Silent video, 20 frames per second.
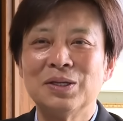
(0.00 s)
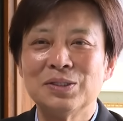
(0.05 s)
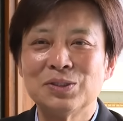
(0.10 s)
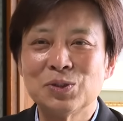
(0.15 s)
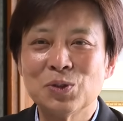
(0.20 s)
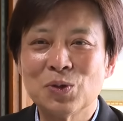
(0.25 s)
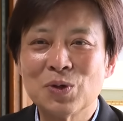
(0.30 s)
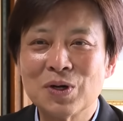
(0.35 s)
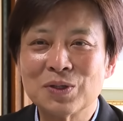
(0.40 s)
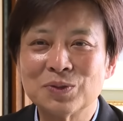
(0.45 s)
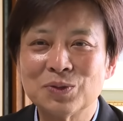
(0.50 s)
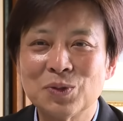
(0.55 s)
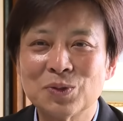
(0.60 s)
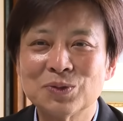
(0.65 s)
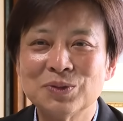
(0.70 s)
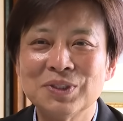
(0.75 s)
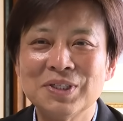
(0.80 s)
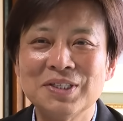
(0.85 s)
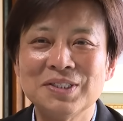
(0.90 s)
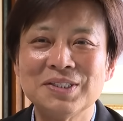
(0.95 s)
小学
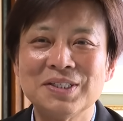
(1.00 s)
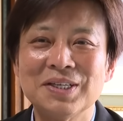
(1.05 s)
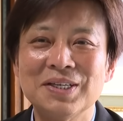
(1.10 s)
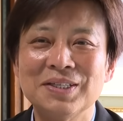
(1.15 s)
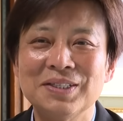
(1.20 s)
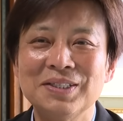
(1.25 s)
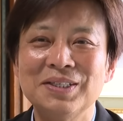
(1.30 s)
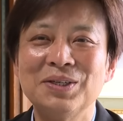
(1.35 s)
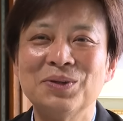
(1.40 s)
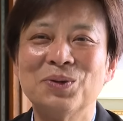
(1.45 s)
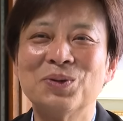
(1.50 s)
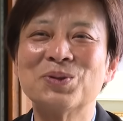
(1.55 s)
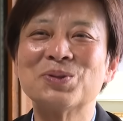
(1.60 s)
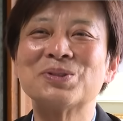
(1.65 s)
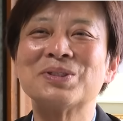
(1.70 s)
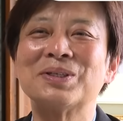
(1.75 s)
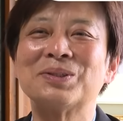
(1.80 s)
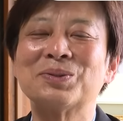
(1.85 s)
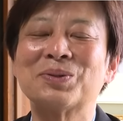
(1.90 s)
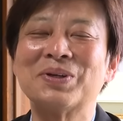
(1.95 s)
6年生に大野
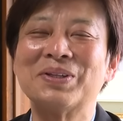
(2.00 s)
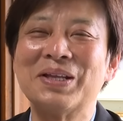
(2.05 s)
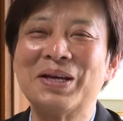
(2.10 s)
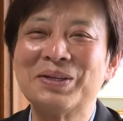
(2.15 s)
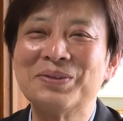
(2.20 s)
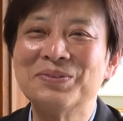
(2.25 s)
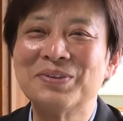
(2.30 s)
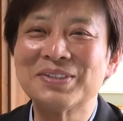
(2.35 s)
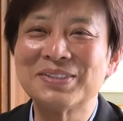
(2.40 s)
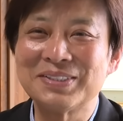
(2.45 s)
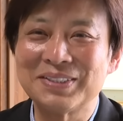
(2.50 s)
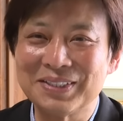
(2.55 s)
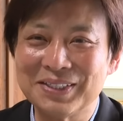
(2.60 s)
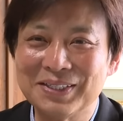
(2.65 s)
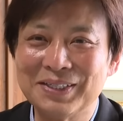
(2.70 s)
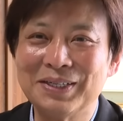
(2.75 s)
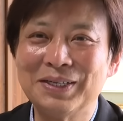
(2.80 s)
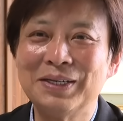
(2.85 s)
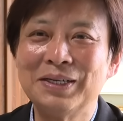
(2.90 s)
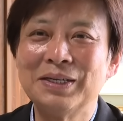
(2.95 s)
里がなりまし
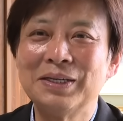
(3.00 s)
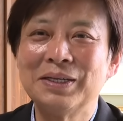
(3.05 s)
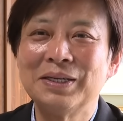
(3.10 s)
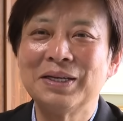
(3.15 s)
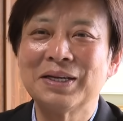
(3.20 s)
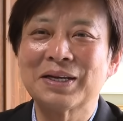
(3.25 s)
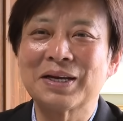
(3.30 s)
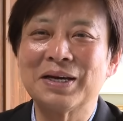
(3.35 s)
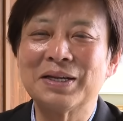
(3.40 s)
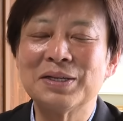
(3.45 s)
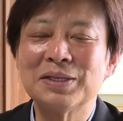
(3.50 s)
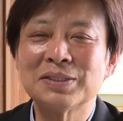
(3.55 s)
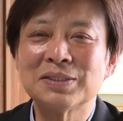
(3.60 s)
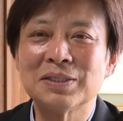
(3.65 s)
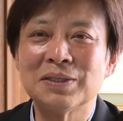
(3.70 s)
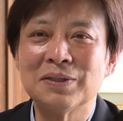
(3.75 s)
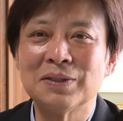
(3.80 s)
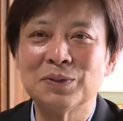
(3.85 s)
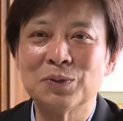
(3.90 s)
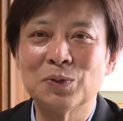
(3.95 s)
た金
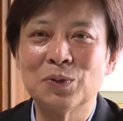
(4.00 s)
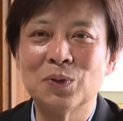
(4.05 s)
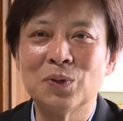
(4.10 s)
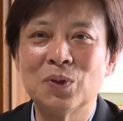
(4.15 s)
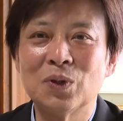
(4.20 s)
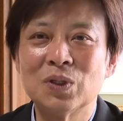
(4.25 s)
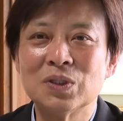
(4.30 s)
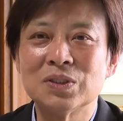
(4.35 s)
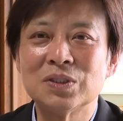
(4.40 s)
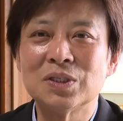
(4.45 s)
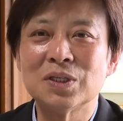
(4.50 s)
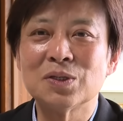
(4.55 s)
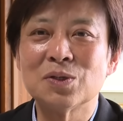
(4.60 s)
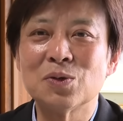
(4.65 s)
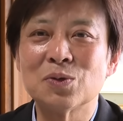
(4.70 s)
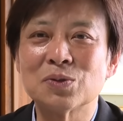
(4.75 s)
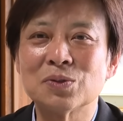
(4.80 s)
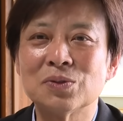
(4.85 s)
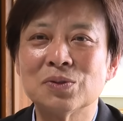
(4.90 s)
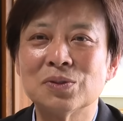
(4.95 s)
沢の全
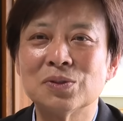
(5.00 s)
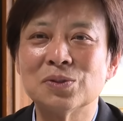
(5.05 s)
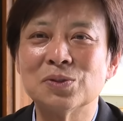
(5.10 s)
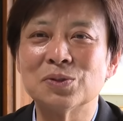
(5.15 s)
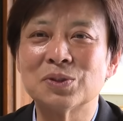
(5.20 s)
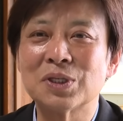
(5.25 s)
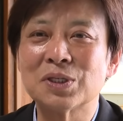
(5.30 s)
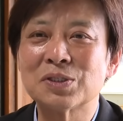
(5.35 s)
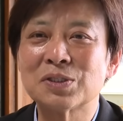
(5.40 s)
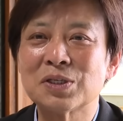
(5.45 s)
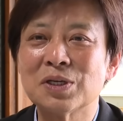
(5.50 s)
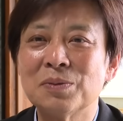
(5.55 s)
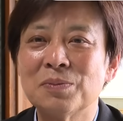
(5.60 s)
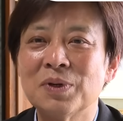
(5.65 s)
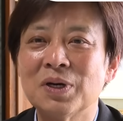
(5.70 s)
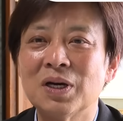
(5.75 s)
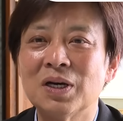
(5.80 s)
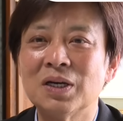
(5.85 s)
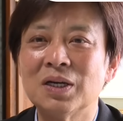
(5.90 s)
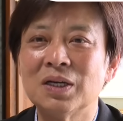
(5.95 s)
国歌津
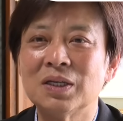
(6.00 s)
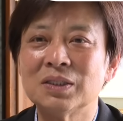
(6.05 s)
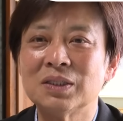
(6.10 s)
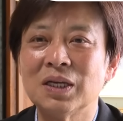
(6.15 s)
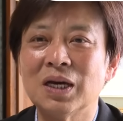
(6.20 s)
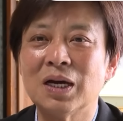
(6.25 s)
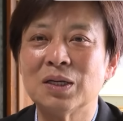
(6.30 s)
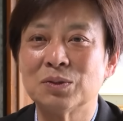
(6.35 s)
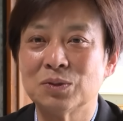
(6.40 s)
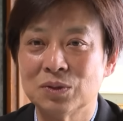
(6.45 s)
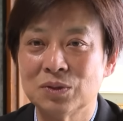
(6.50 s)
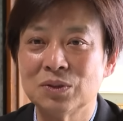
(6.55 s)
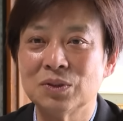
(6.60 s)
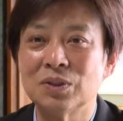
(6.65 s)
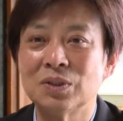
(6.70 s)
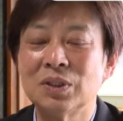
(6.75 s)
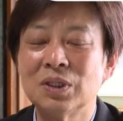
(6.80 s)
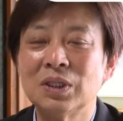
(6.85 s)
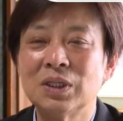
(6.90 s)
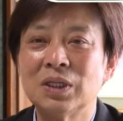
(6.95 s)
山であ
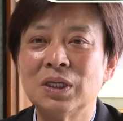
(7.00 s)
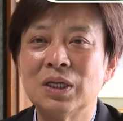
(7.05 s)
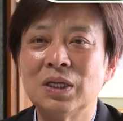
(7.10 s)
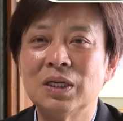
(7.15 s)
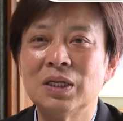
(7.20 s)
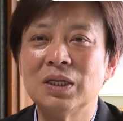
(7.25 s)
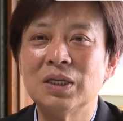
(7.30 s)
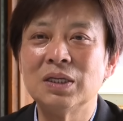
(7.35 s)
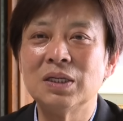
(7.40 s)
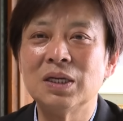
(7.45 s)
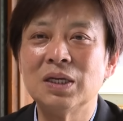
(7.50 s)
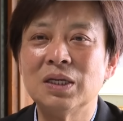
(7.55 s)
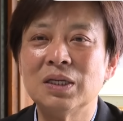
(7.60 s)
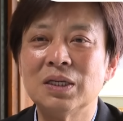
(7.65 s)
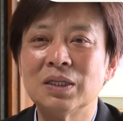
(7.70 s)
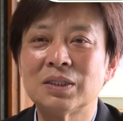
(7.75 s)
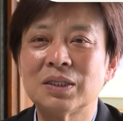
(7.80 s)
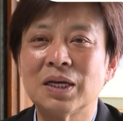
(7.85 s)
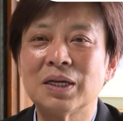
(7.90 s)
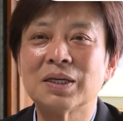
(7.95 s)
る
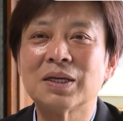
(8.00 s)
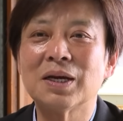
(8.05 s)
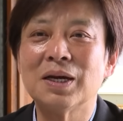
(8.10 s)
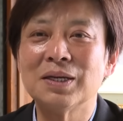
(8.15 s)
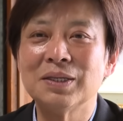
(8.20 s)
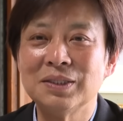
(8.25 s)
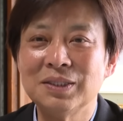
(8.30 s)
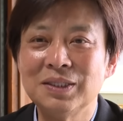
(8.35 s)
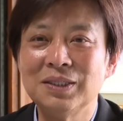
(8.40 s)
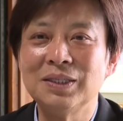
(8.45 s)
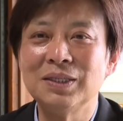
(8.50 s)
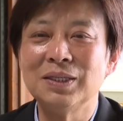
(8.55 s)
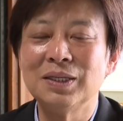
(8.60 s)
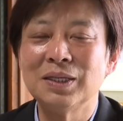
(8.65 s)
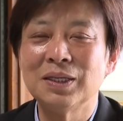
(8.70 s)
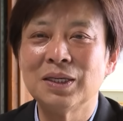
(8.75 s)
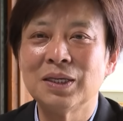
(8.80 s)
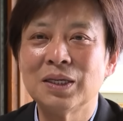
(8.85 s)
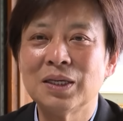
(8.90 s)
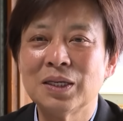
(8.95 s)
えー、大会に
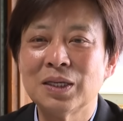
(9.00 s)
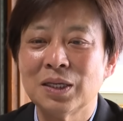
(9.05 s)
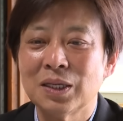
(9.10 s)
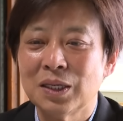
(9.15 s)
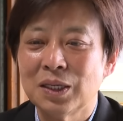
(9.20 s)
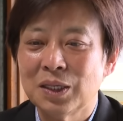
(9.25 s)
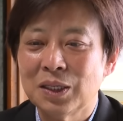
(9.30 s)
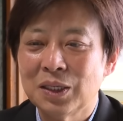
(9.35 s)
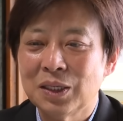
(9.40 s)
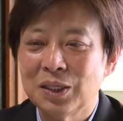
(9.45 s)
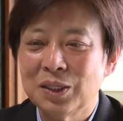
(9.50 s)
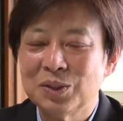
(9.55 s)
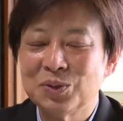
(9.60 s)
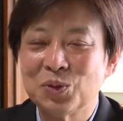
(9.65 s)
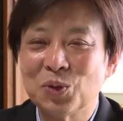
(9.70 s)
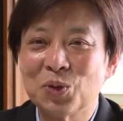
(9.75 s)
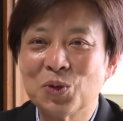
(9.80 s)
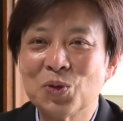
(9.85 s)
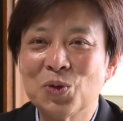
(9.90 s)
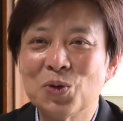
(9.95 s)

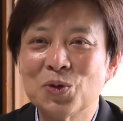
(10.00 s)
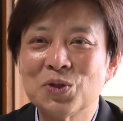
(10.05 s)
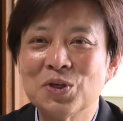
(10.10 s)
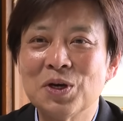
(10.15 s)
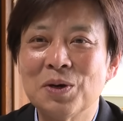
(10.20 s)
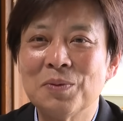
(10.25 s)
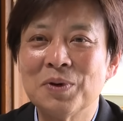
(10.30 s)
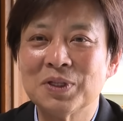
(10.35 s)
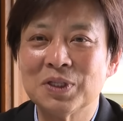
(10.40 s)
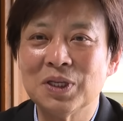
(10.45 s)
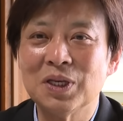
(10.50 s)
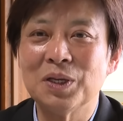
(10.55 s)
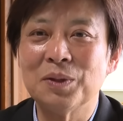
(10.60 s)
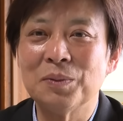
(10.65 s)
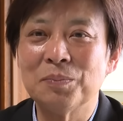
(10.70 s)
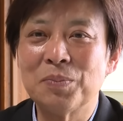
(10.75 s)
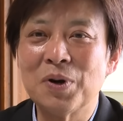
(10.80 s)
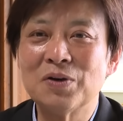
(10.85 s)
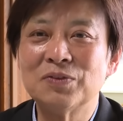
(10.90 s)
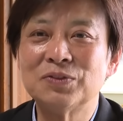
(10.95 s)
土俵際ま
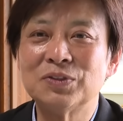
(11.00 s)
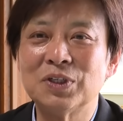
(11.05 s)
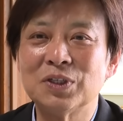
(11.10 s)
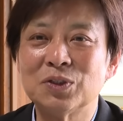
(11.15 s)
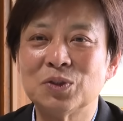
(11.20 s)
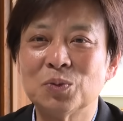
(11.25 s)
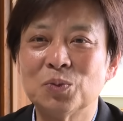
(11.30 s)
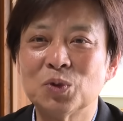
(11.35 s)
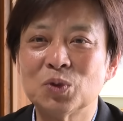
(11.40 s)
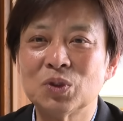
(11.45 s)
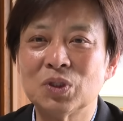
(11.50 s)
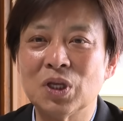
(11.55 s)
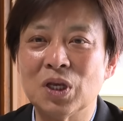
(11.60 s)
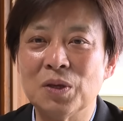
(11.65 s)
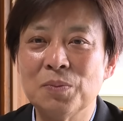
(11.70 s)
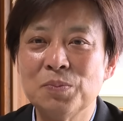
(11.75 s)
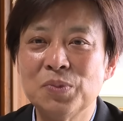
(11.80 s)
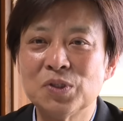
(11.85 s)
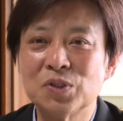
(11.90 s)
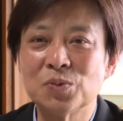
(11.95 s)
でパンフレット持って
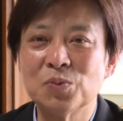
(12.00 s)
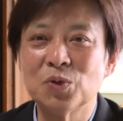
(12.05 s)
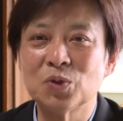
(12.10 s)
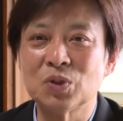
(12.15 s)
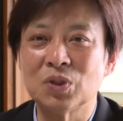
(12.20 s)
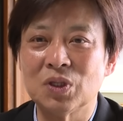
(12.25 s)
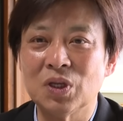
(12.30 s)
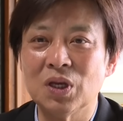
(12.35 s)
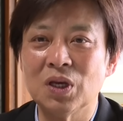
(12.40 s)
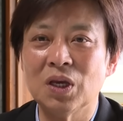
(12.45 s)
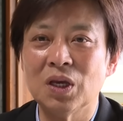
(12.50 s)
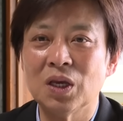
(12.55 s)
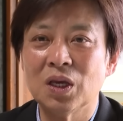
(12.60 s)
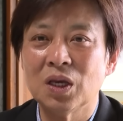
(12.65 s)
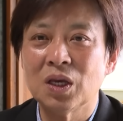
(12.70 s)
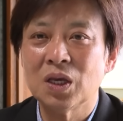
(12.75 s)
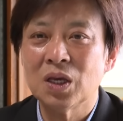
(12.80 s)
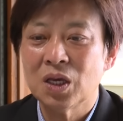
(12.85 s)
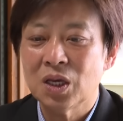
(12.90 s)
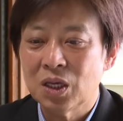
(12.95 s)
鉛筆持って
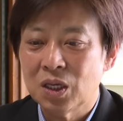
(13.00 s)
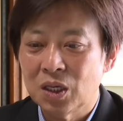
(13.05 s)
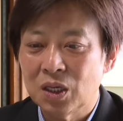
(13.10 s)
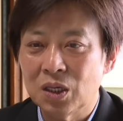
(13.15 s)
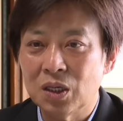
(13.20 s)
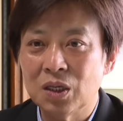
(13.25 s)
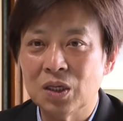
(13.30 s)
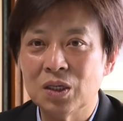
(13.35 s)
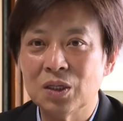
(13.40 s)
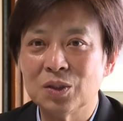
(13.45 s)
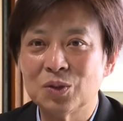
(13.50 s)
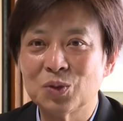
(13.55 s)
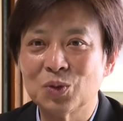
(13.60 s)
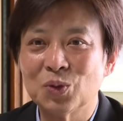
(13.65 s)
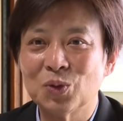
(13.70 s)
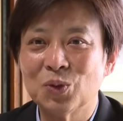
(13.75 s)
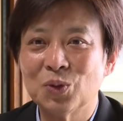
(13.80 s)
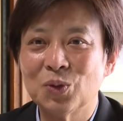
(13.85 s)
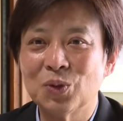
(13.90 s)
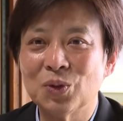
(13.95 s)
えっ、ー、
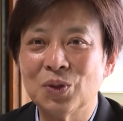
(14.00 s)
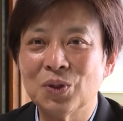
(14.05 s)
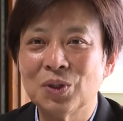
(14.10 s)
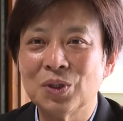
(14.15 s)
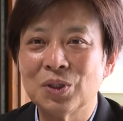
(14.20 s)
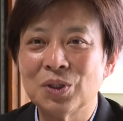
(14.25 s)
と